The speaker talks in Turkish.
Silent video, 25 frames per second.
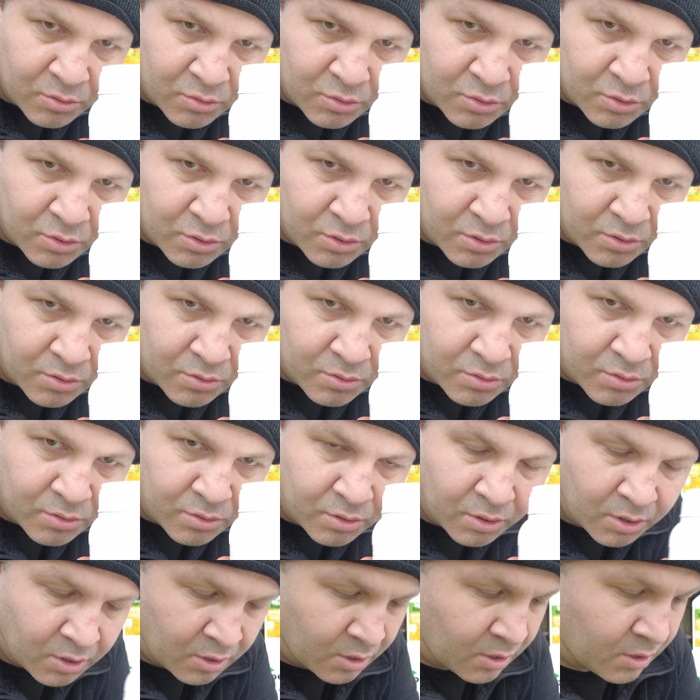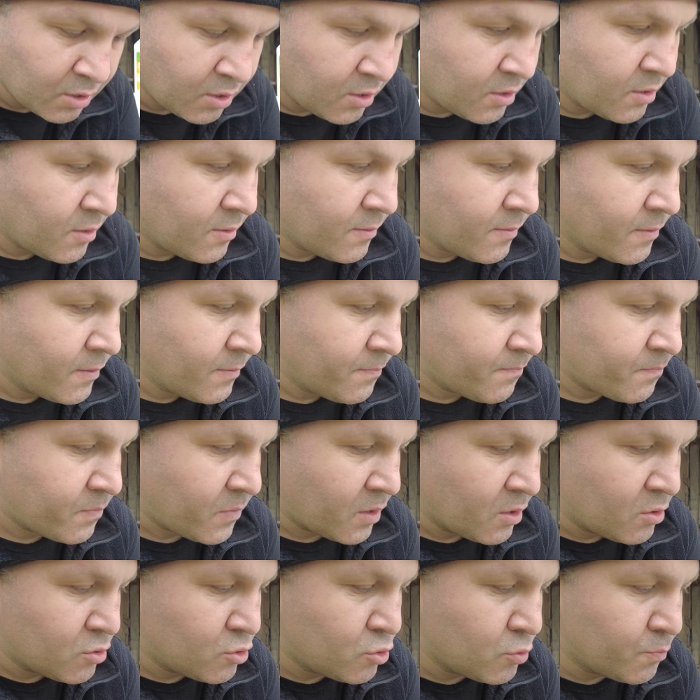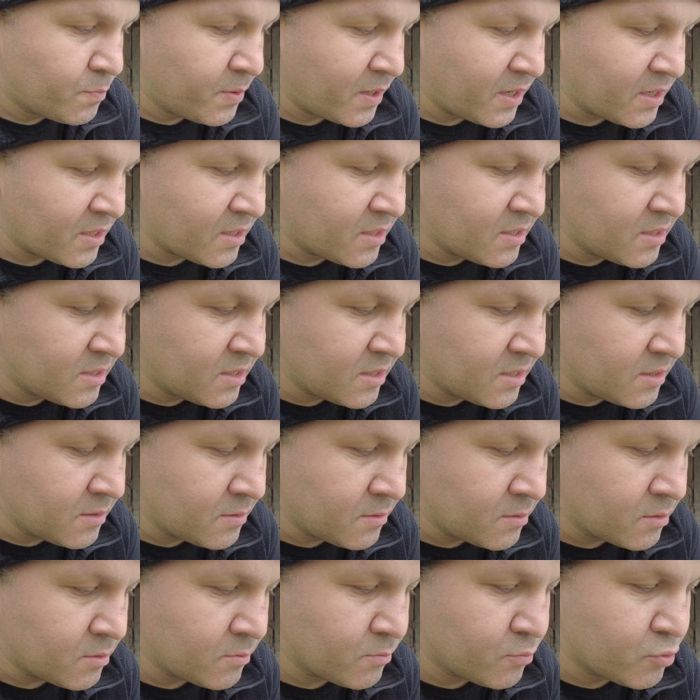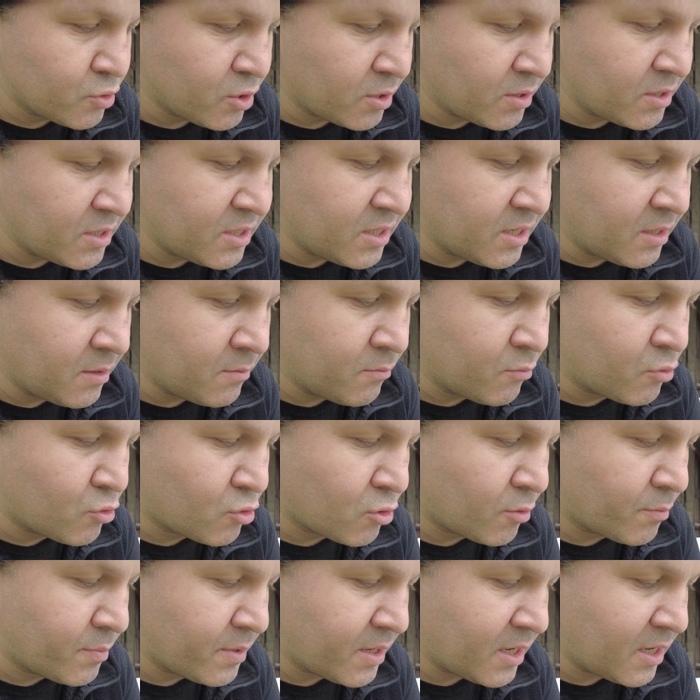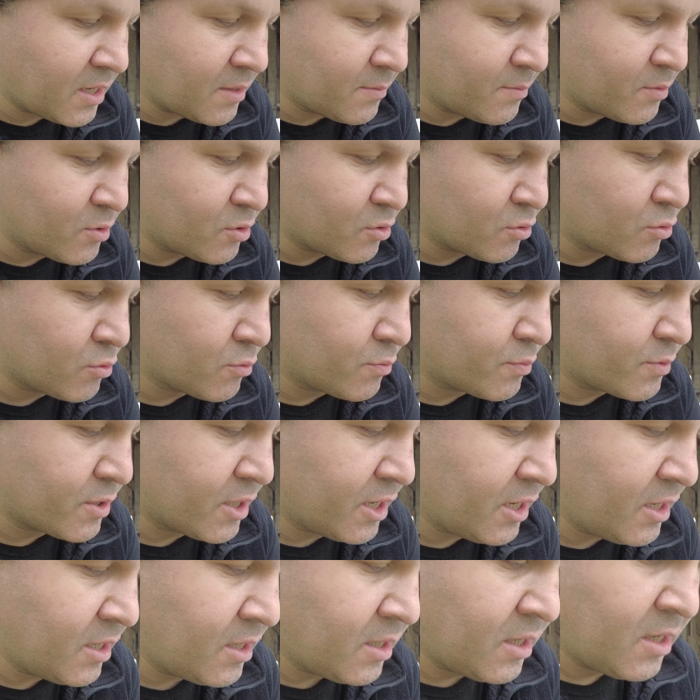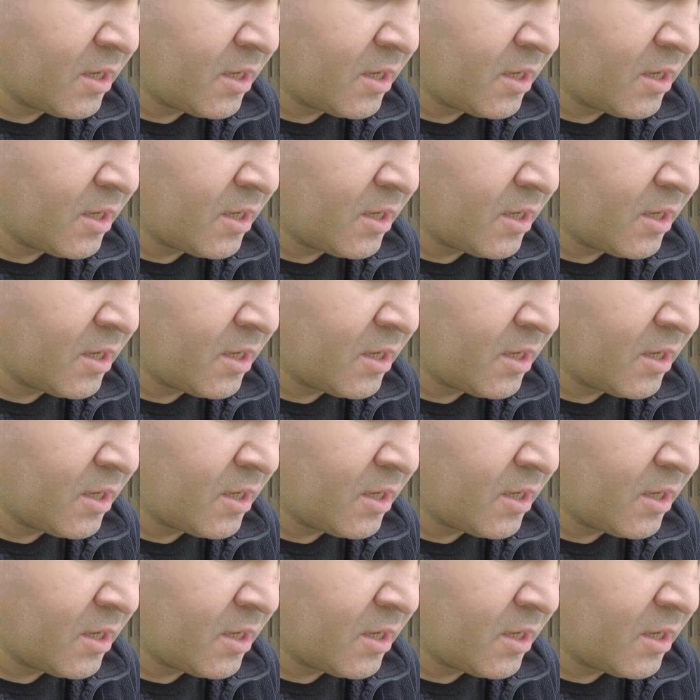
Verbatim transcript: gözüküyordur. Süper Green. Bu da yine mikrobiyal bir gübre.